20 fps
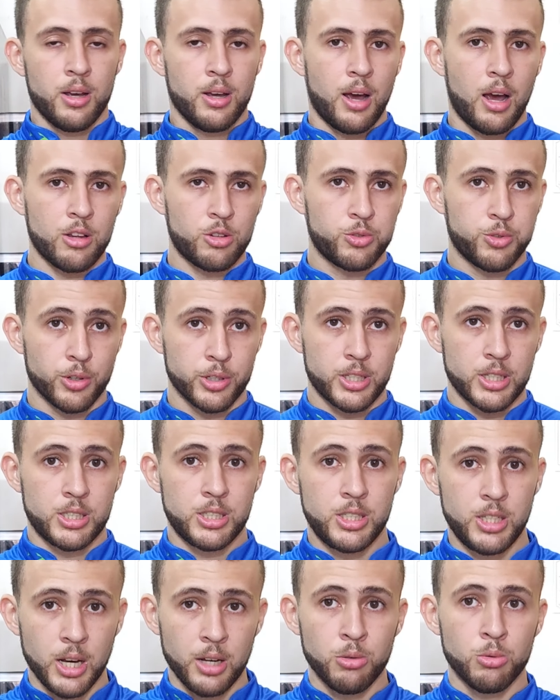as forças
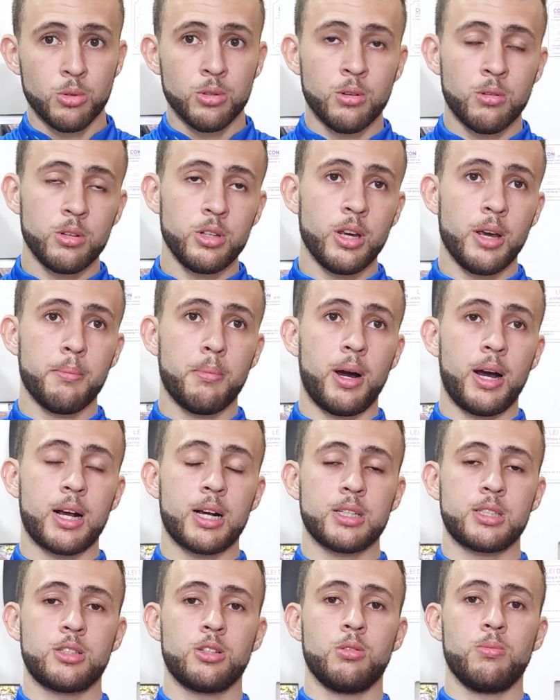se anulam e a
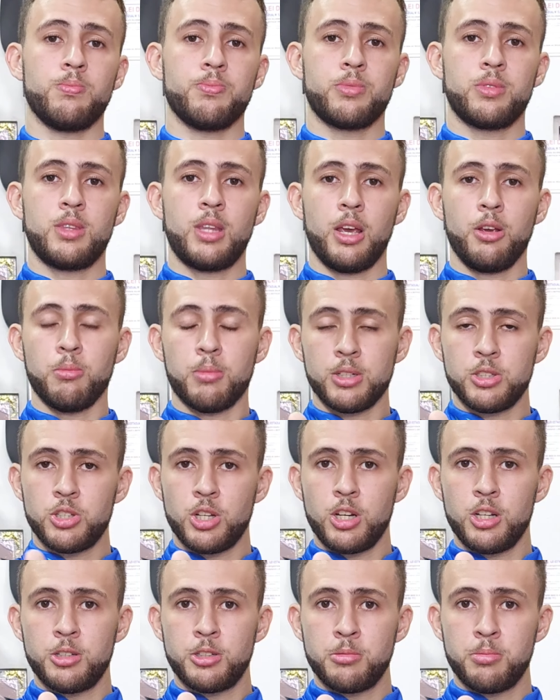embarcação tem uma
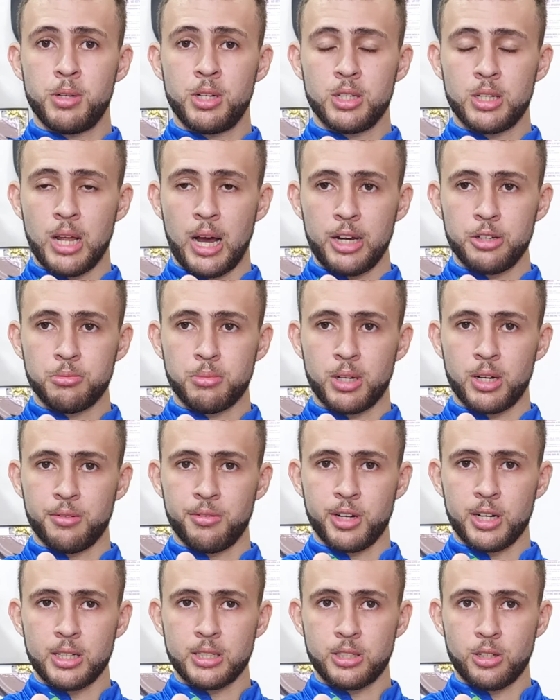dirigibilidade, uma
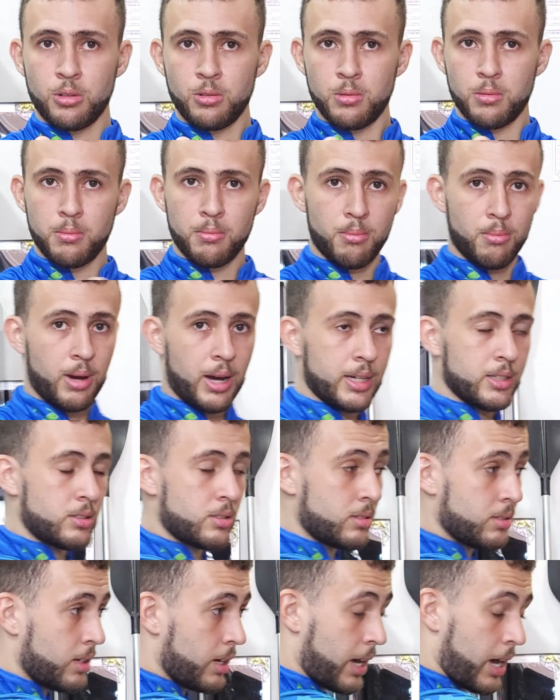navegação mais
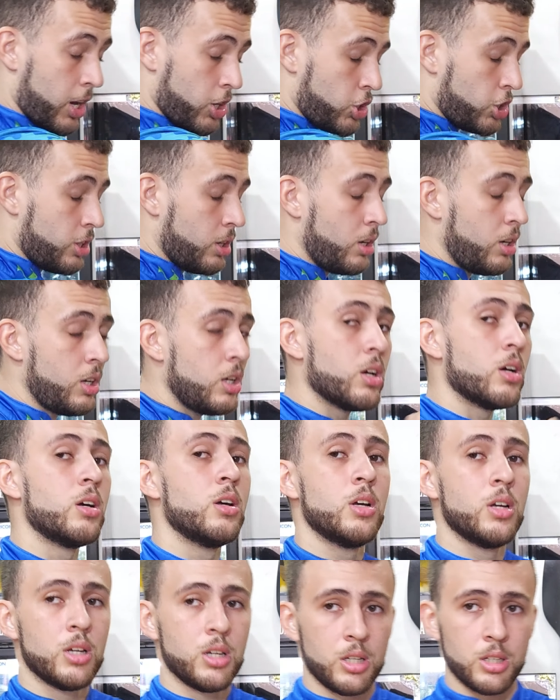retilínea,
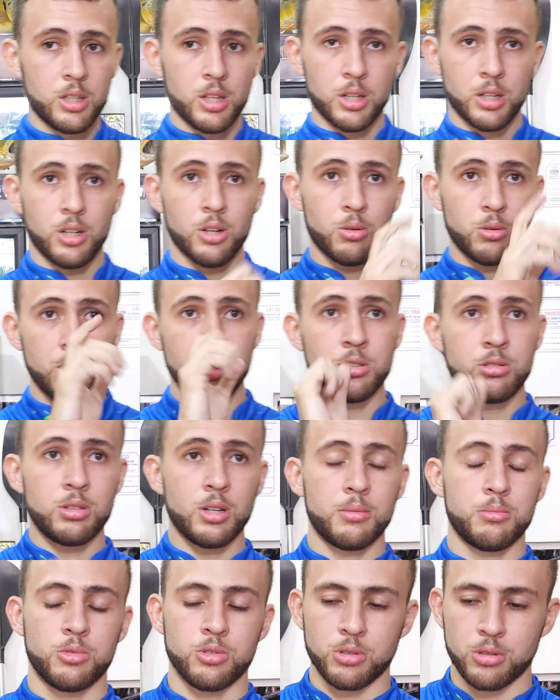entendeu? Isso é
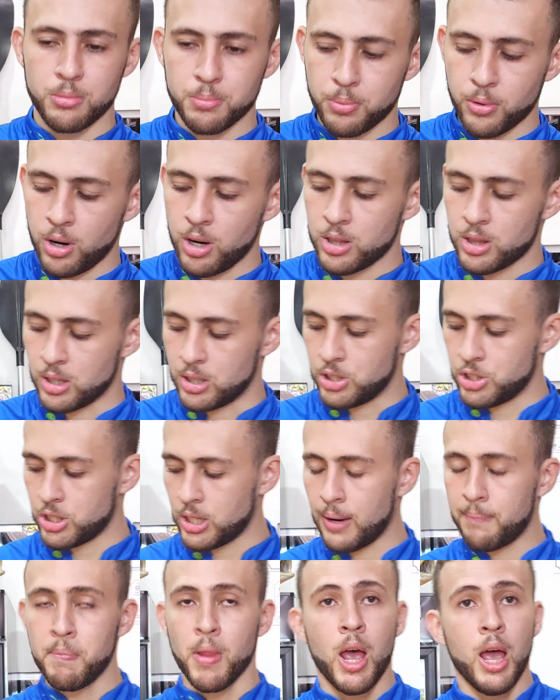muito importante,
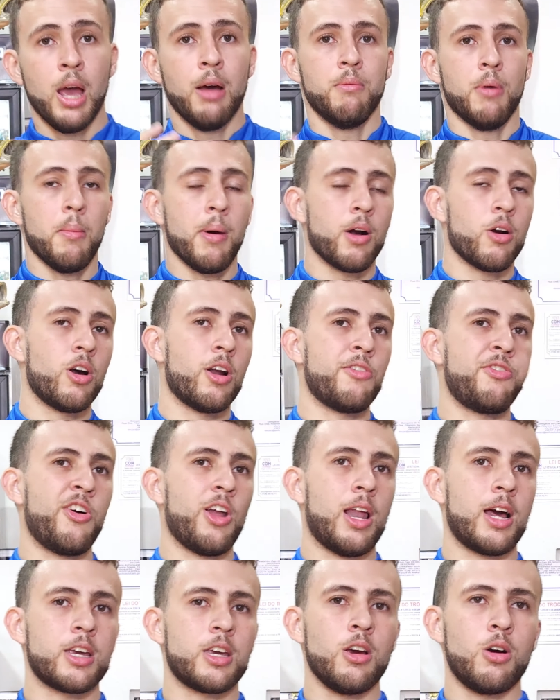tá? Vamos agora
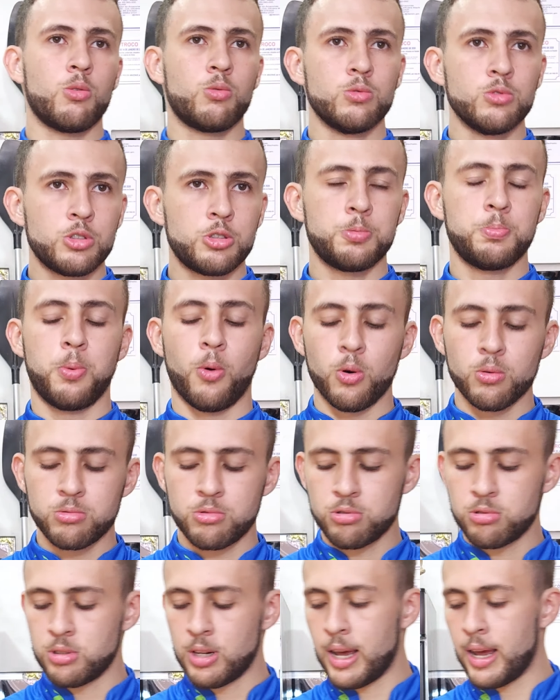falar aqui alguns
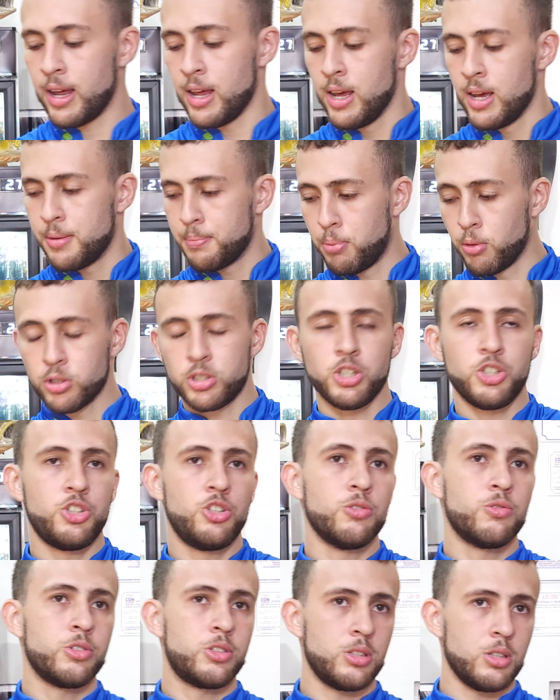pontos, né,
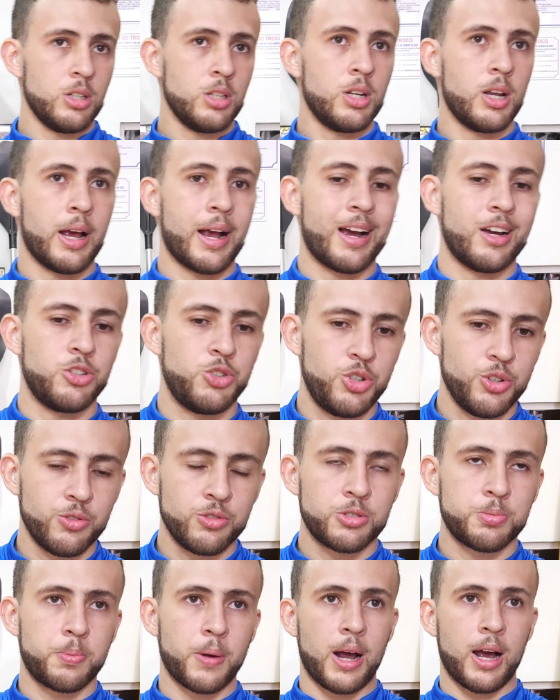positivos e
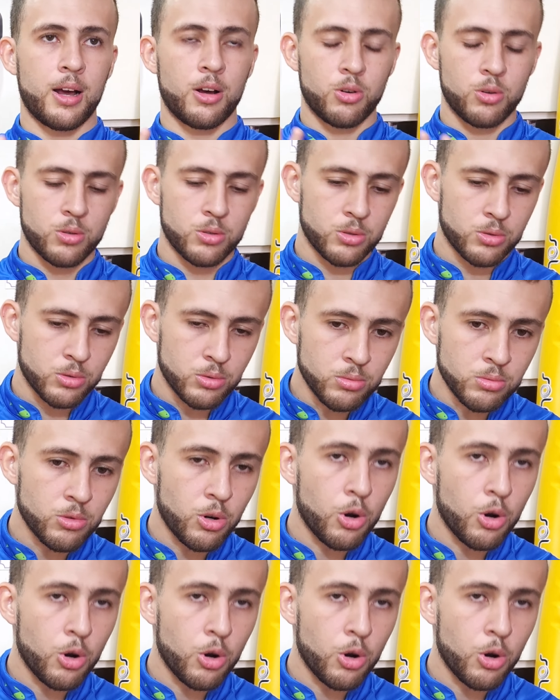negativos para um